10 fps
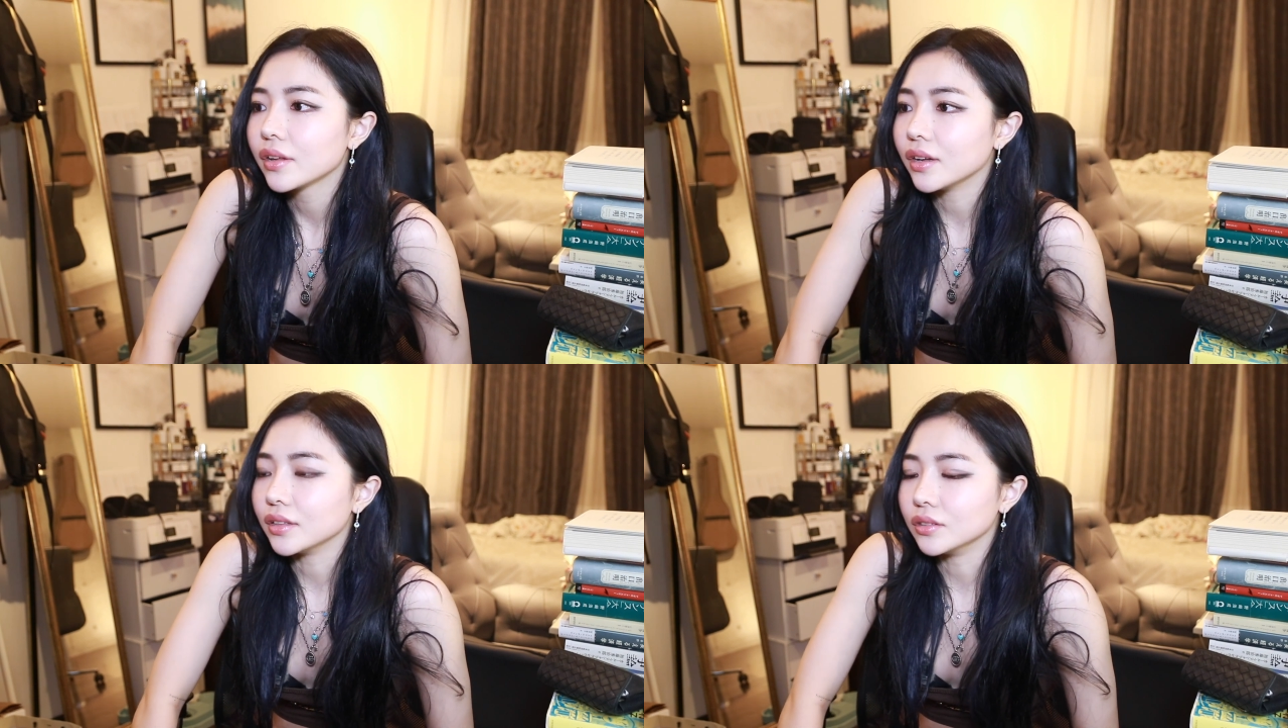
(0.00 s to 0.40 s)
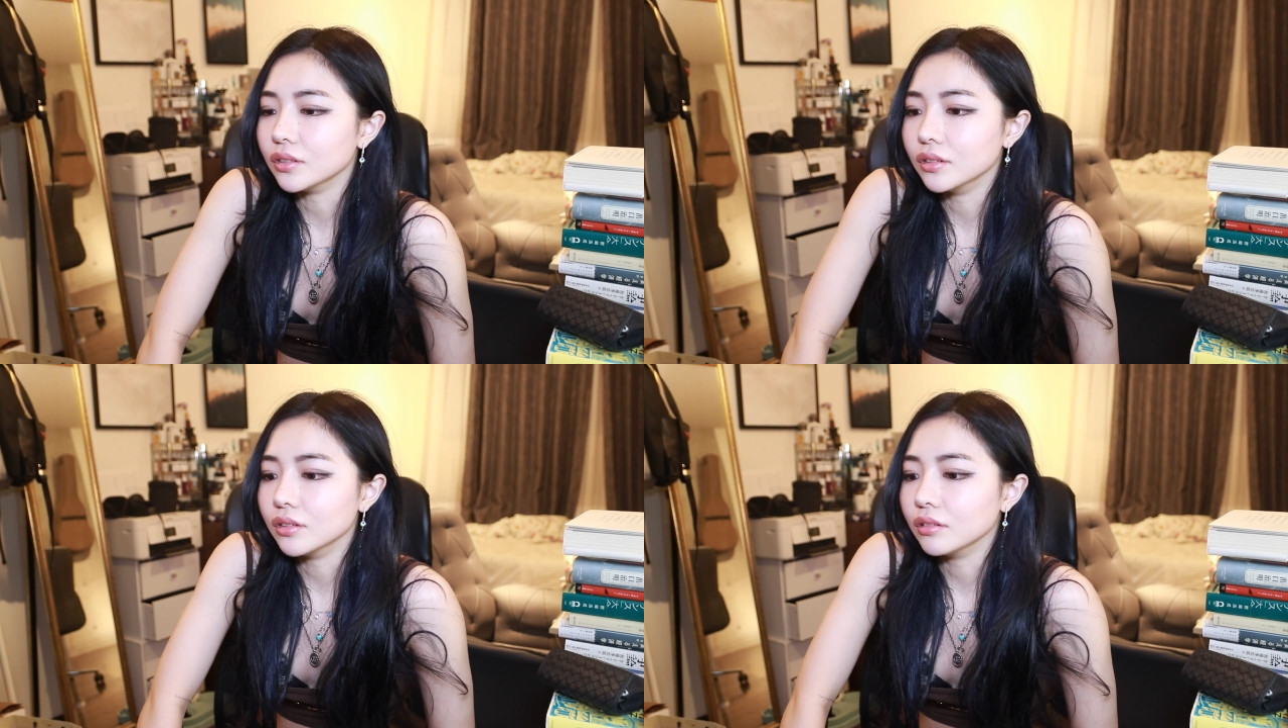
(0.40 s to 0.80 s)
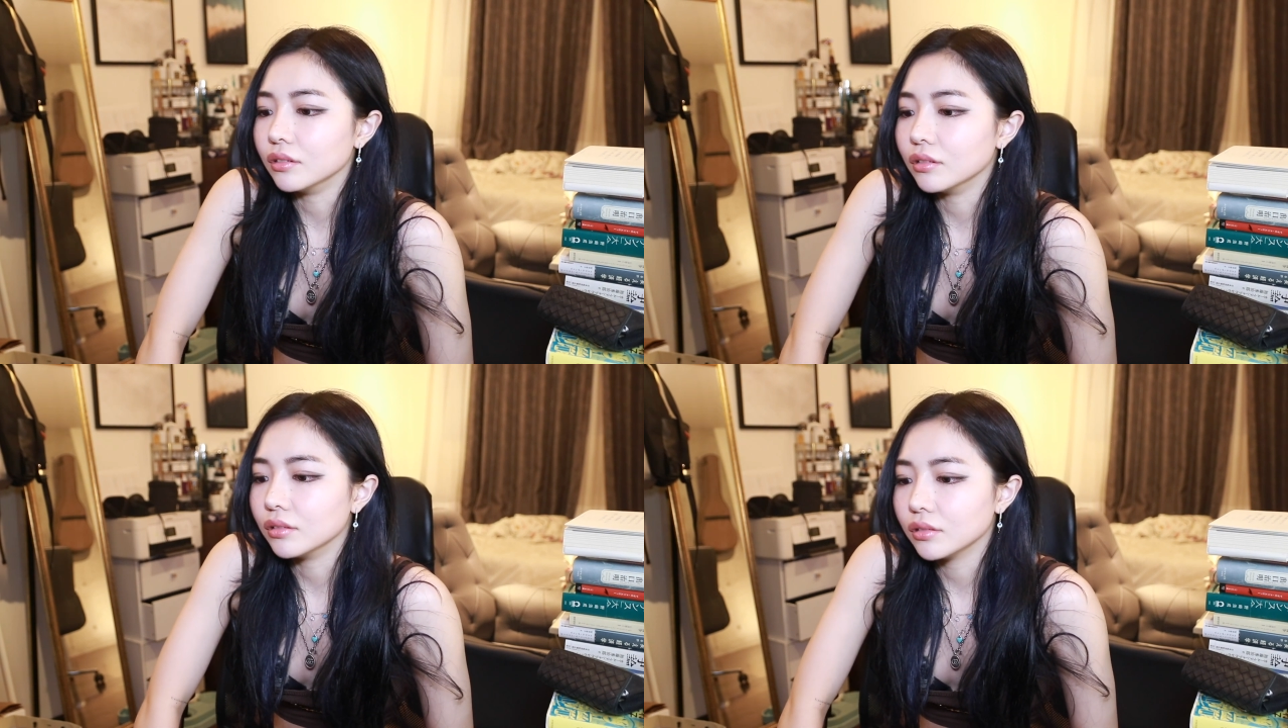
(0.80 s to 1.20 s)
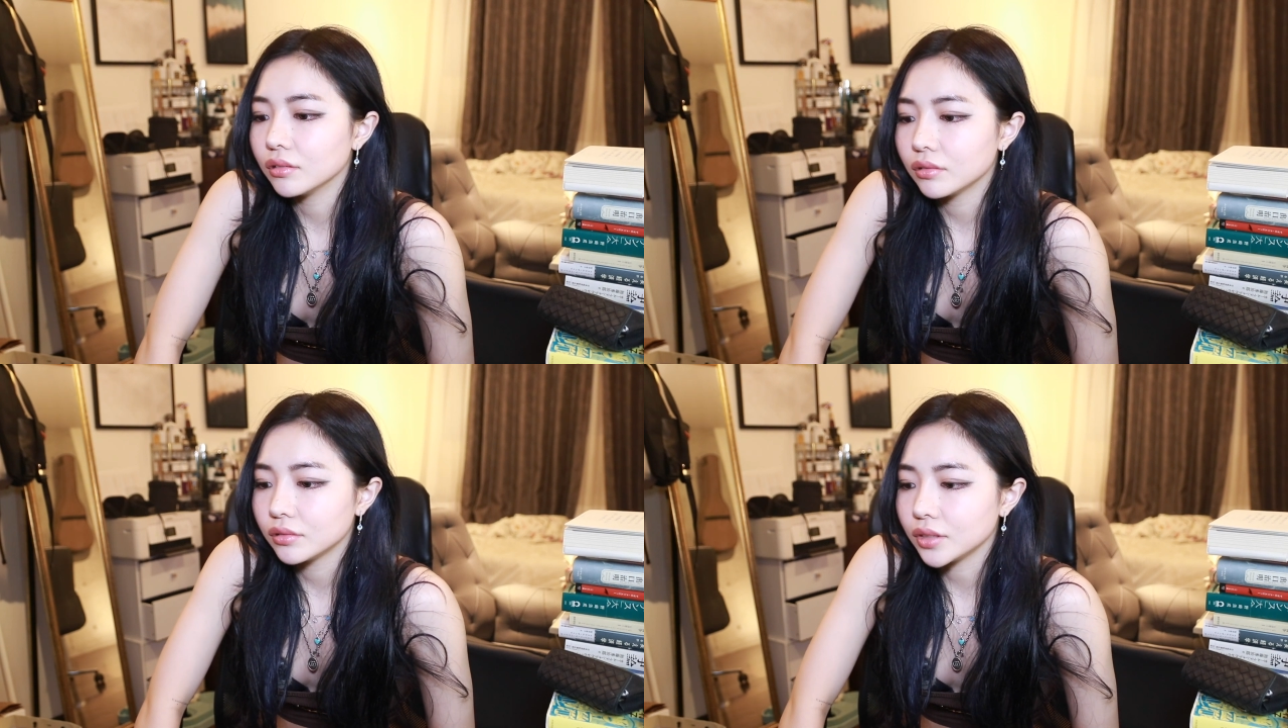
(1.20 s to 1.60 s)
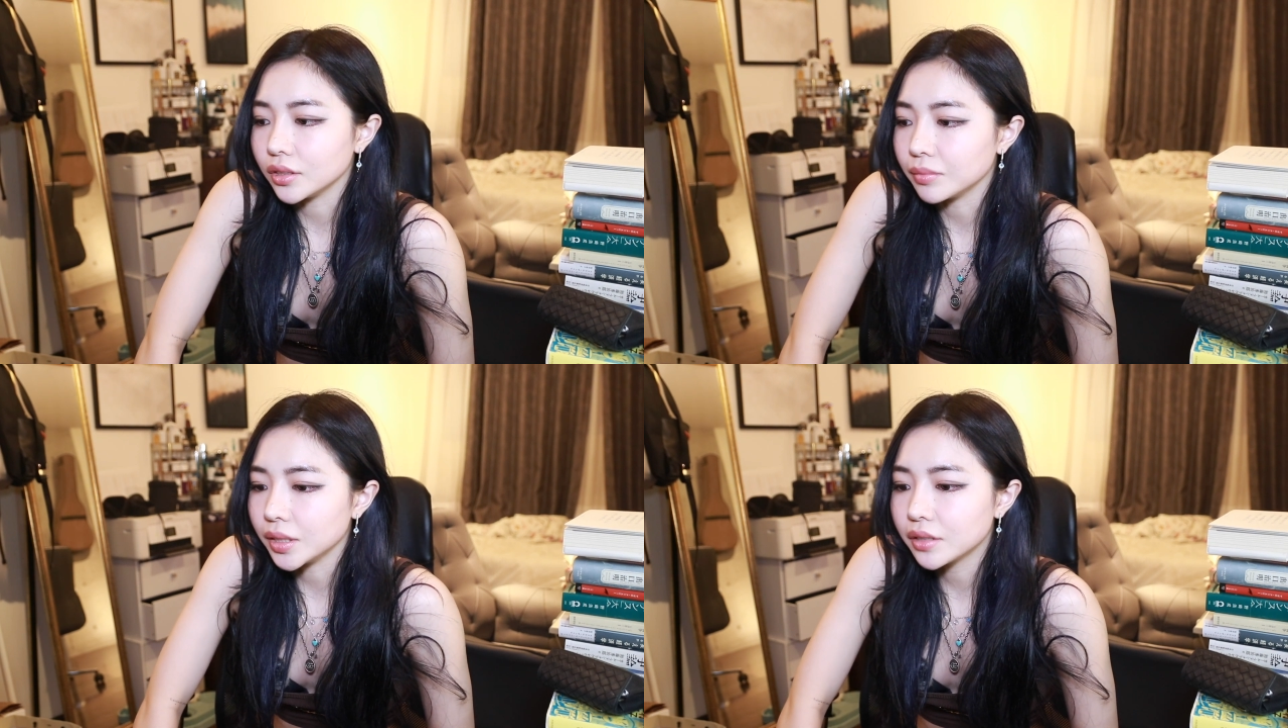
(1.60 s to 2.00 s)
あのー、なん
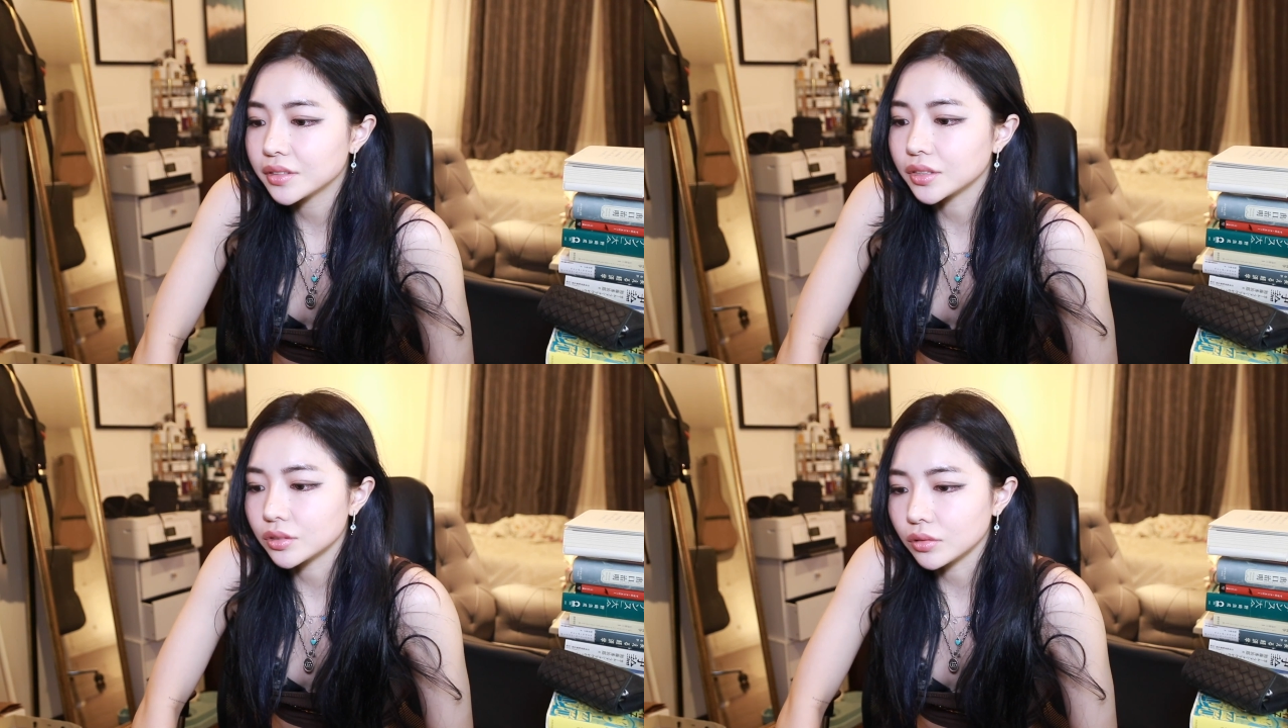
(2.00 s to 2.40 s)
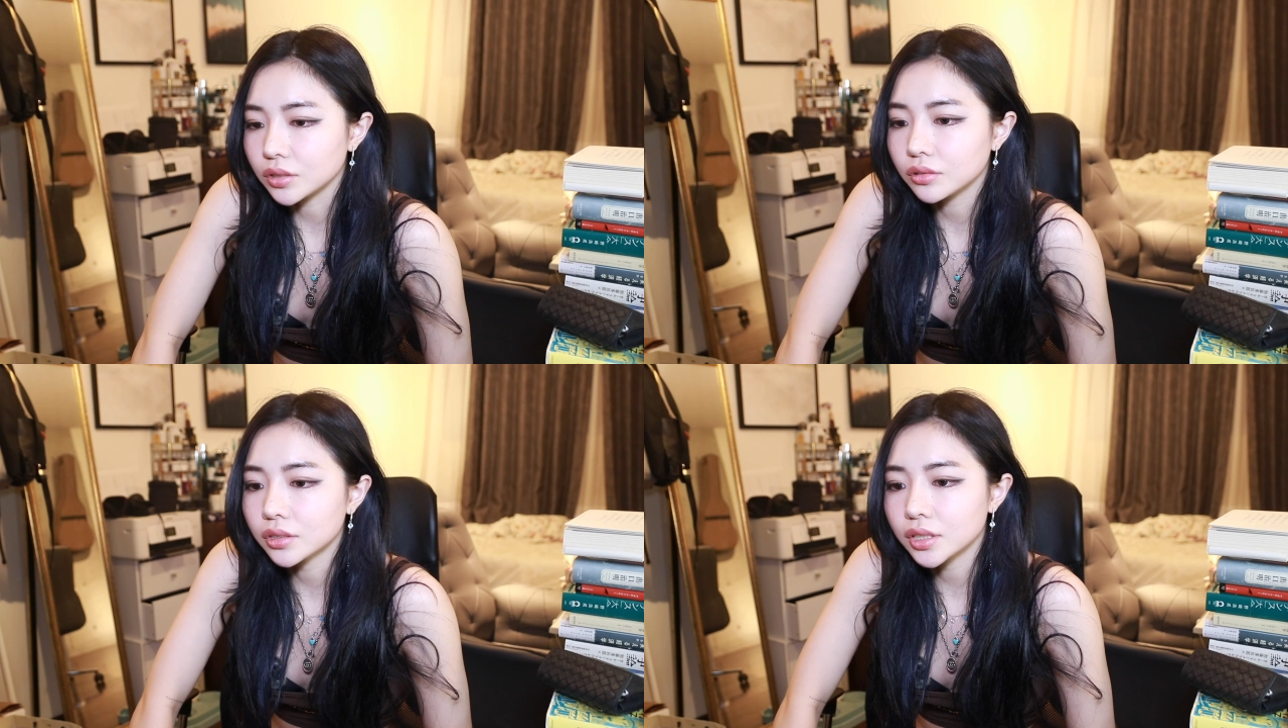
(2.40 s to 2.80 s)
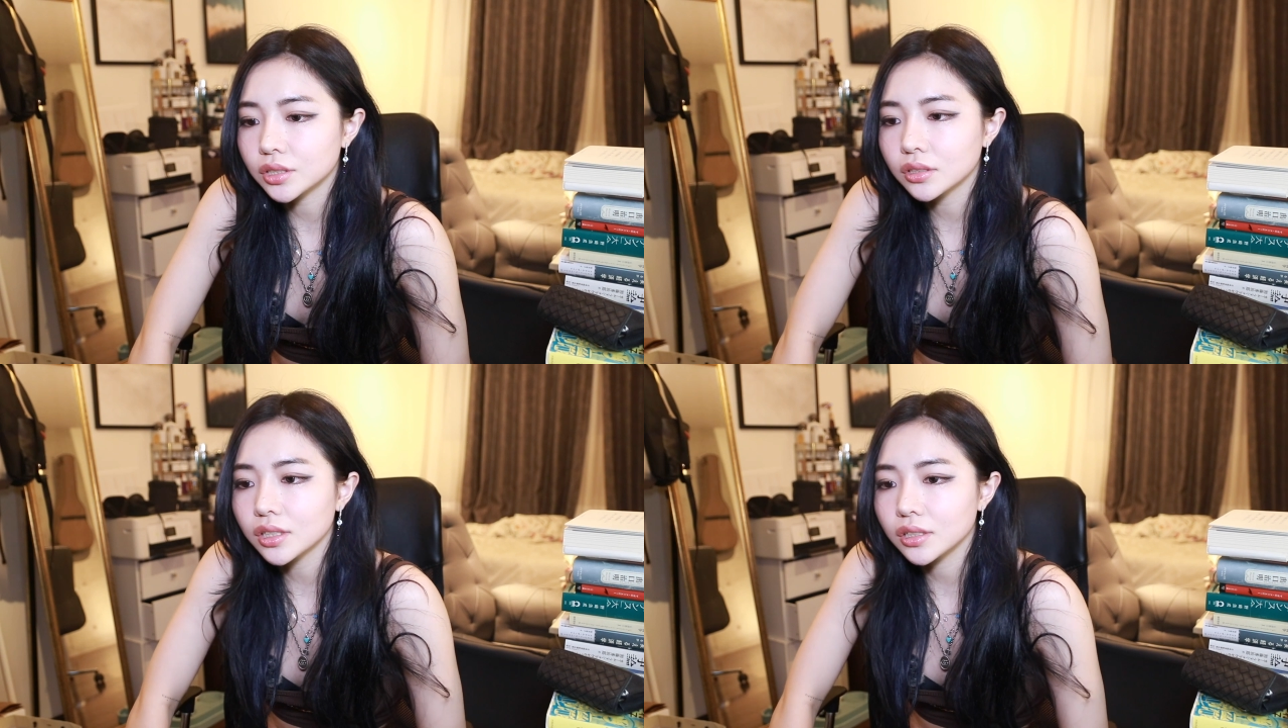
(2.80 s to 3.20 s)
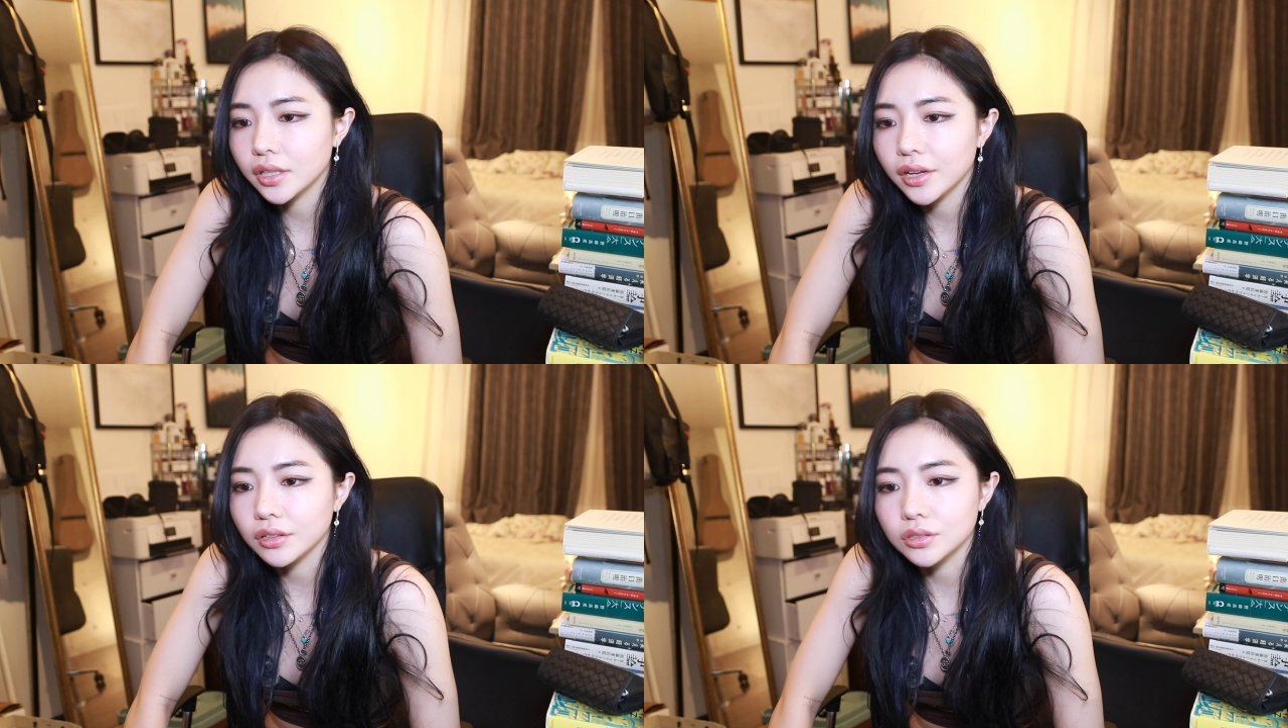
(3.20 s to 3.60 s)
だまあ1ヶ月とかそれぐらい過ぎて